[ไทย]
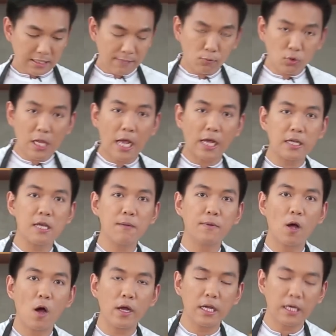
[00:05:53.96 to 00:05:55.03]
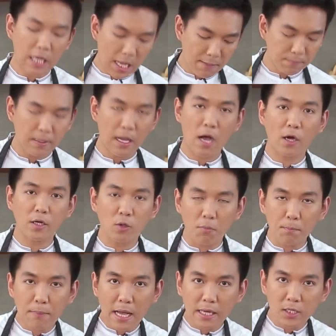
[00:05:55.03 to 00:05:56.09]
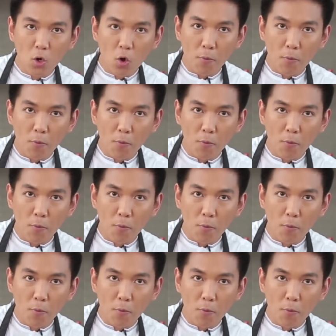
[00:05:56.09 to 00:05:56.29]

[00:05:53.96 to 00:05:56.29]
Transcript: เตรียมทุกอย่างให้เรียบร้อยนะครับ เอาขนมปังที่